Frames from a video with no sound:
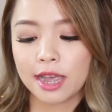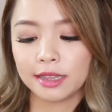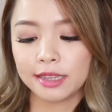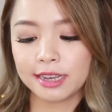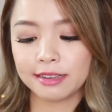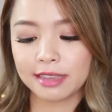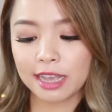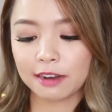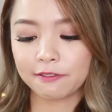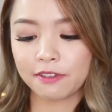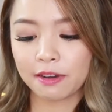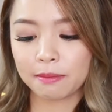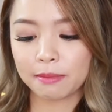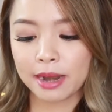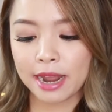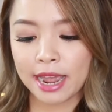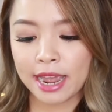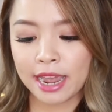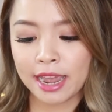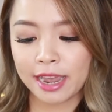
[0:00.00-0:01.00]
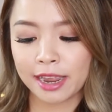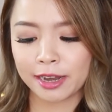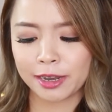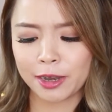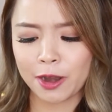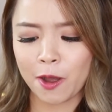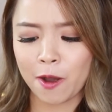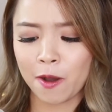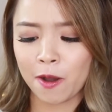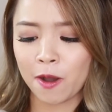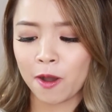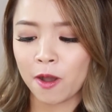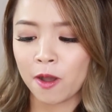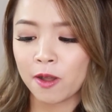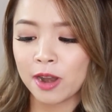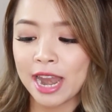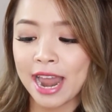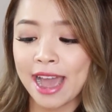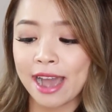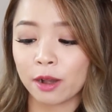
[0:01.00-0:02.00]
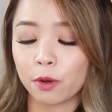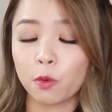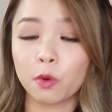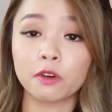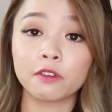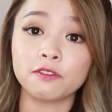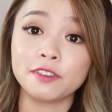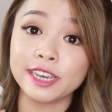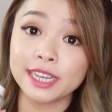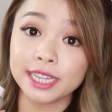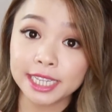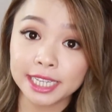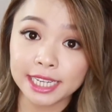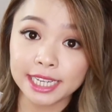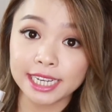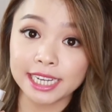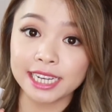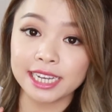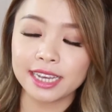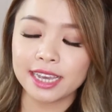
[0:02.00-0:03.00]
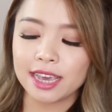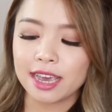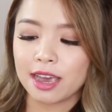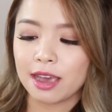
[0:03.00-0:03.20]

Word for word: thì sản phẩm này nó là của Vichy